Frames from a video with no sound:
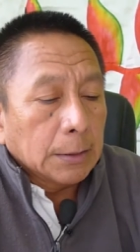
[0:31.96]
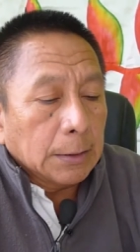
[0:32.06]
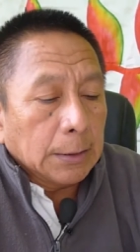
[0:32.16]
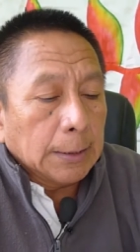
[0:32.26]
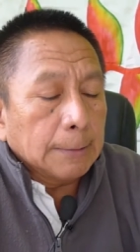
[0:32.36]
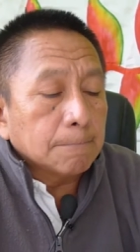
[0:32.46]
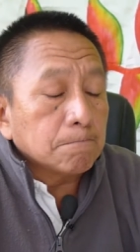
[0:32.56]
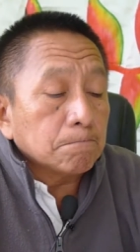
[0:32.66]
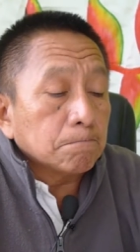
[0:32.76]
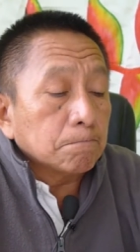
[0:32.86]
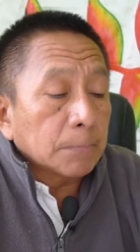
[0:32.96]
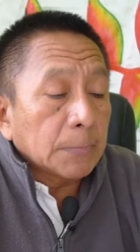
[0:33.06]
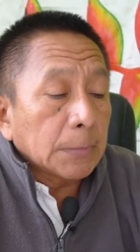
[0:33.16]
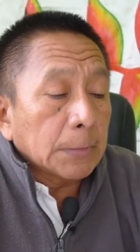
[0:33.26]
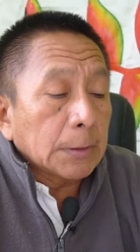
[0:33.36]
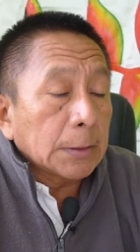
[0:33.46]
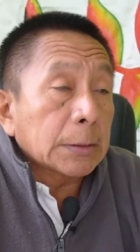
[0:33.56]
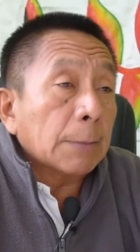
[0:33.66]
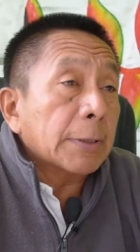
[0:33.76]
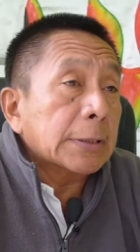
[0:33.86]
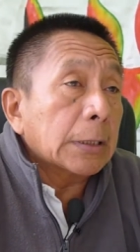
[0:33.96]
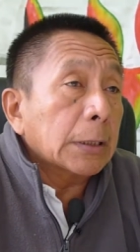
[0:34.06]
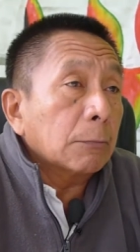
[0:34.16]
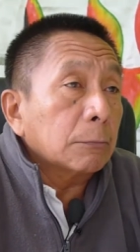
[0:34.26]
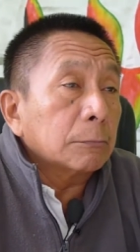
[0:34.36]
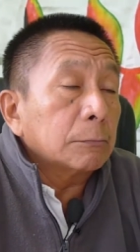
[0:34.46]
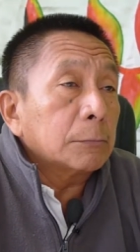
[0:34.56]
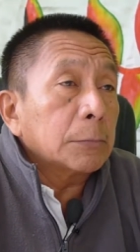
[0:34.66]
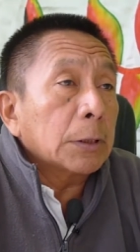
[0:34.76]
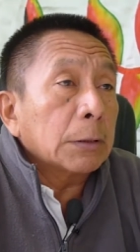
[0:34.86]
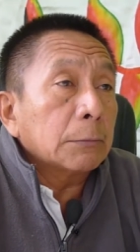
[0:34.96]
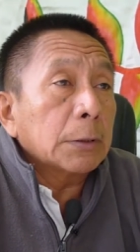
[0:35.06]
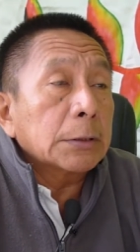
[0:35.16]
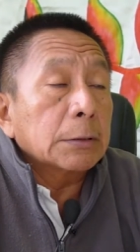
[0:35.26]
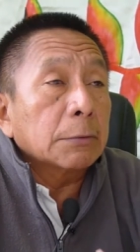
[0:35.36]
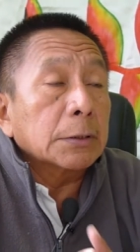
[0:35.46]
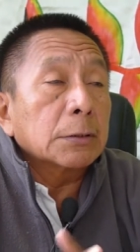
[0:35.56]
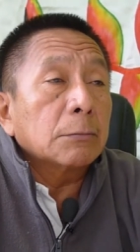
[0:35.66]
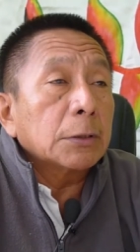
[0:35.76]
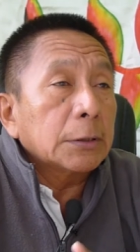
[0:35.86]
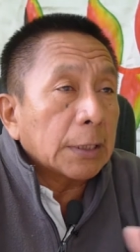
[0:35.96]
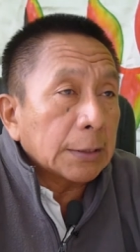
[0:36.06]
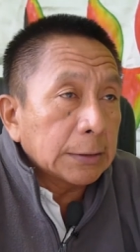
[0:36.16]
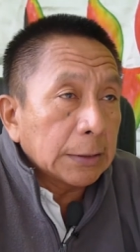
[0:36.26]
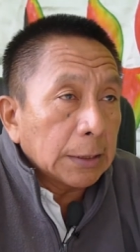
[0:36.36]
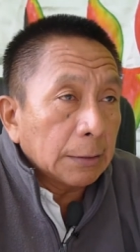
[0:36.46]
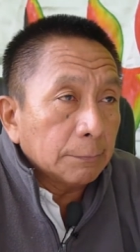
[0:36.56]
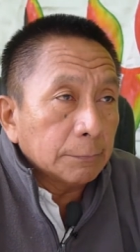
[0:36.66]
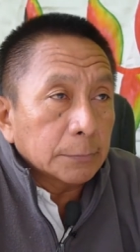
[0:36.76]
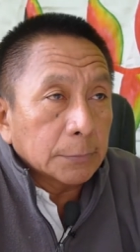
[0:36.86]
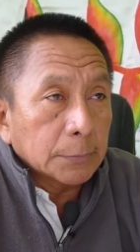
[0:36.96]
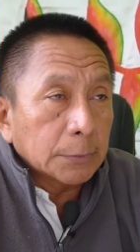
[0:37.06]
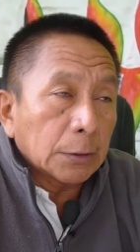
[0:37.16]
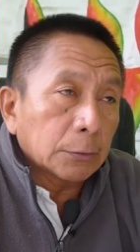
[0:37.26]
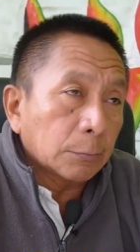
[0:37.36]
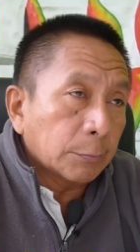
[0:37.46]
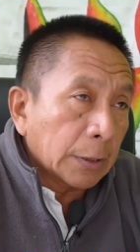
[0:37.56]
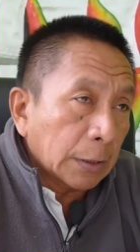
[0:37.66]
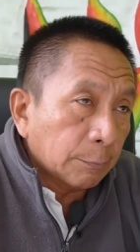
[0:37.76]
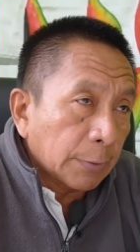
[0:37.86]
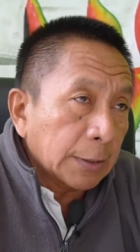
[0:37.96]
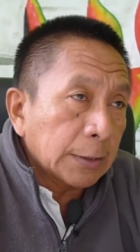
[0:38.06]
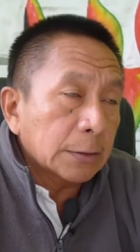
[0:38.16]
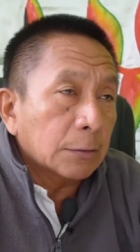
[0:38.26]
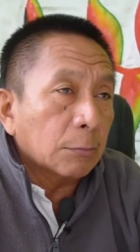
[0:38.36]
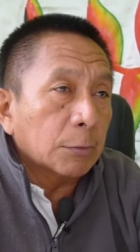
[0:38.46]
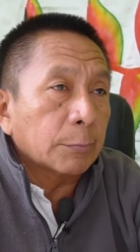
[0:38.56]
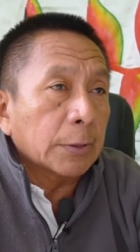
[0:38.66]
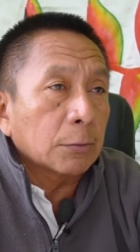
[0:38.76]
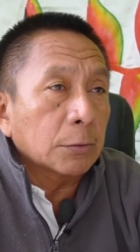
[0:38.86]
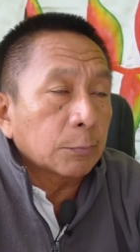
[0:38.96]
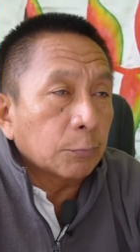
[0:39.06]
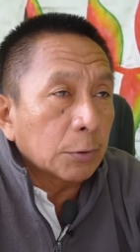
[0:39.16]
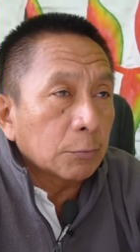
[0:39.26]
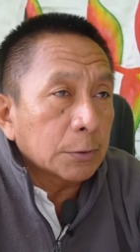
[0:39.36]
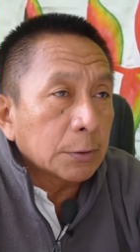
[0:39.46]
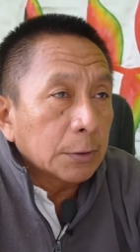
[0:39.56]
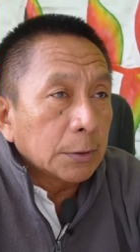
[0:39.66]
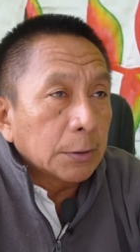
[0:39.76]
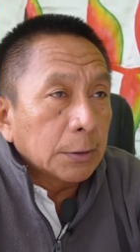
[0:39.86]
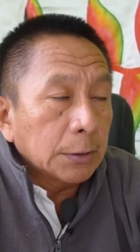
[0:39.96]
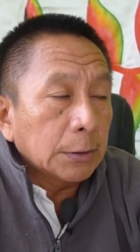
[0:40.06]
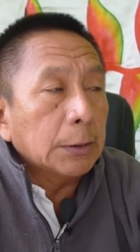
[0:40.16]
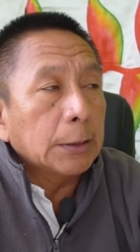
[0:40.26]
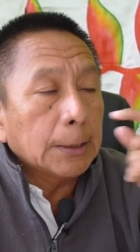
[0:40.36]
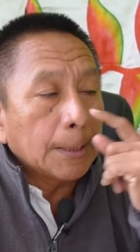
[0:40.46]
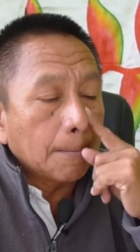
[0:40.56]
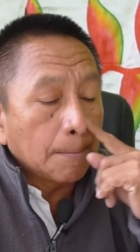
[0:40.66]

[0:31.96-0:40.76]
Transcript: em, está pasando una situación muy drástica tanto para el país como para los pueblos indígenas,